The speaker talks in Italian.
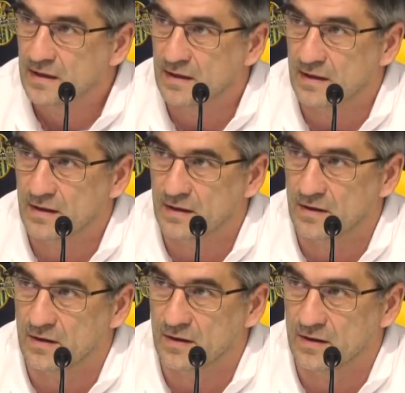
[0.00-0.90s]

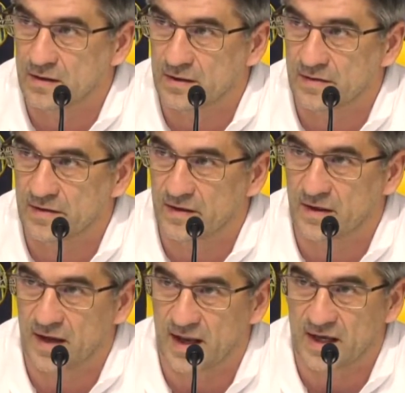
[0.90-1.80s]
eh,
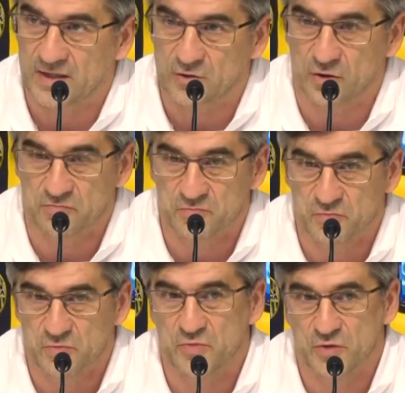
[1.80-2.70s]
l'Elas no,
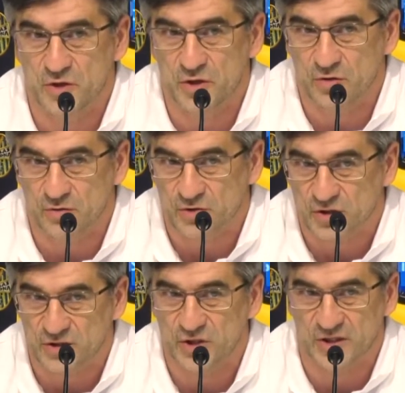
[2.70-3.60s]
io
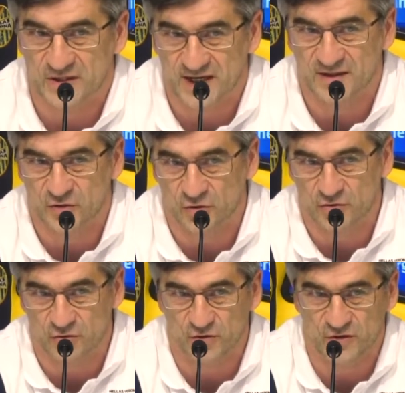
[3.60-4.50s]
cioè,
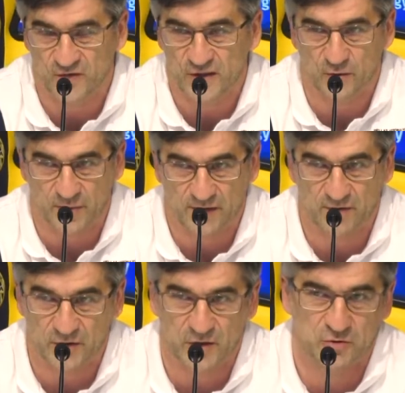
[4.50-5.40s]
soddisfatto perché
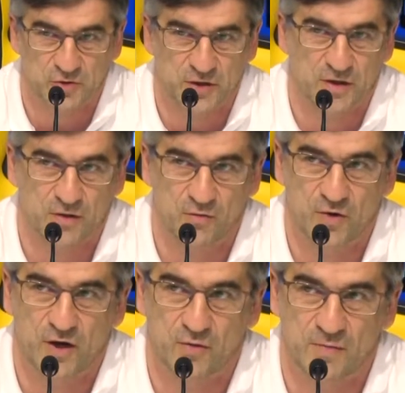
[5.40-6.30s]
vi ho detto cioè,
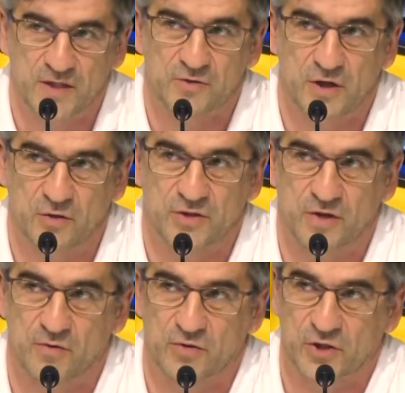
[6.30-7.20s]
un anno e mezzo che noi
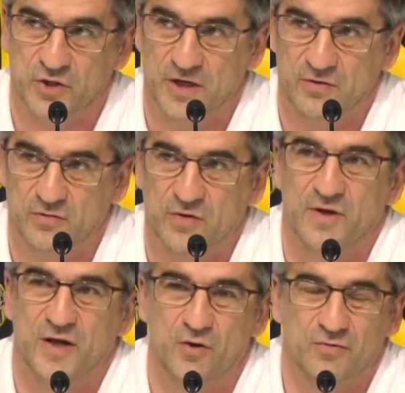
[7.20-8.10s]
stiamo crescendo, dove,
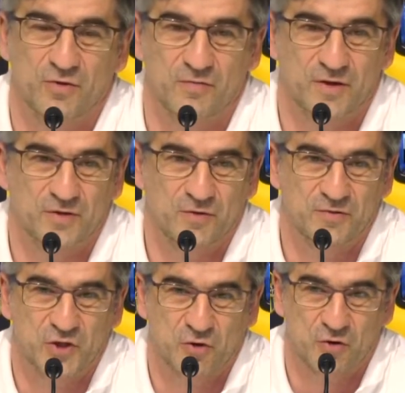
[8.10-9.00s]
li, dove,
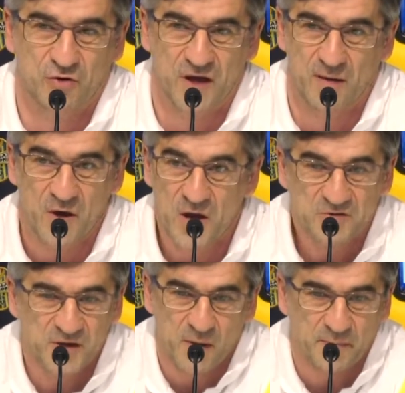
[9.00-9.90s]
dove ci collochiamo?
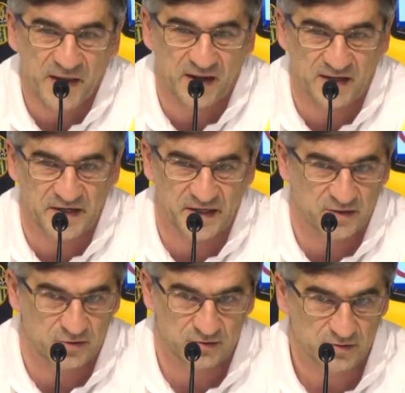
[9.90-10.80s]
Siamo appena
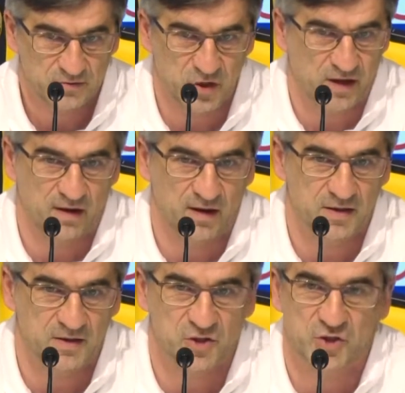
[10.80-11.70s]
all'inizio,
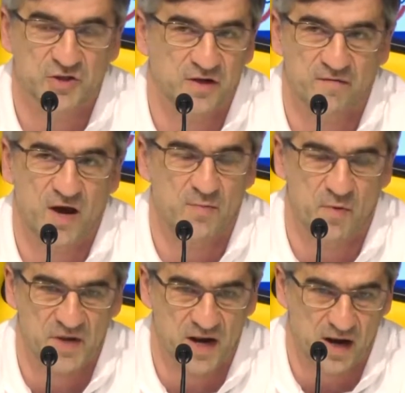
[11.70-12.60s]
cioè, se ci salviamo
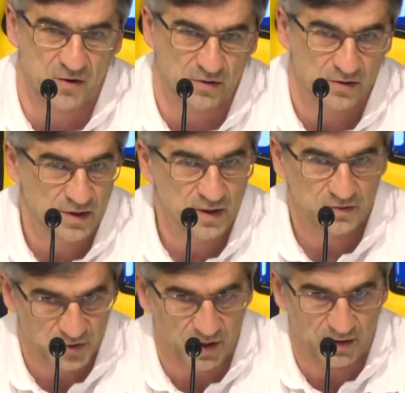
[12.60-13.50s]
miracolo,
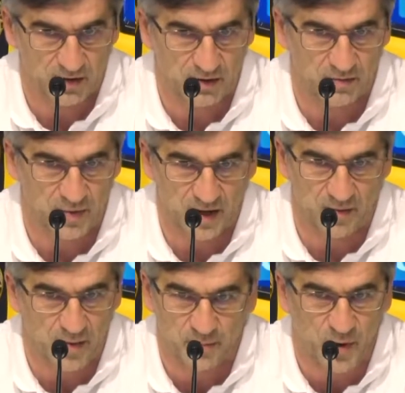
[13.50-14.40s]
cioè, ma, ma,